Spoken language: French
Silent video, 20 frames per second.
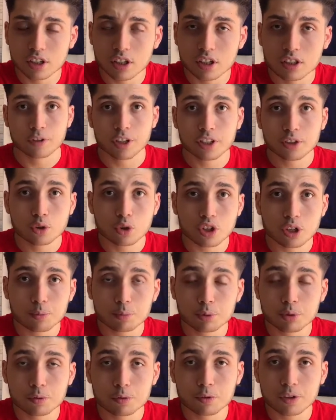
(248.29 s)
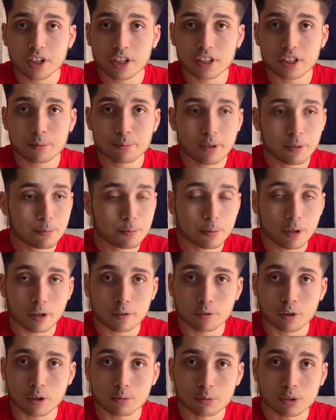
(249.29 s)
Vaïd aurait pu faire les mêmes
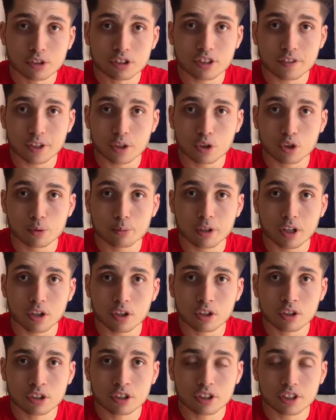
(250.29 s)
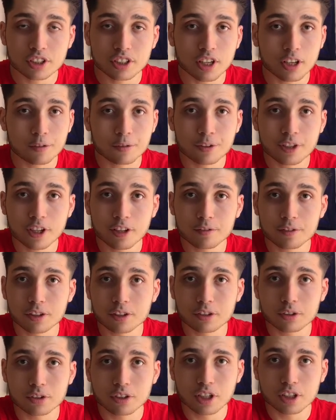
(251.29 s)
performances avec le Maroc qu'il a fait avec
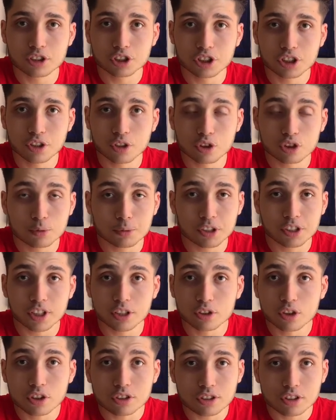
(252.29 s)
euh, l'Algérie en 2014.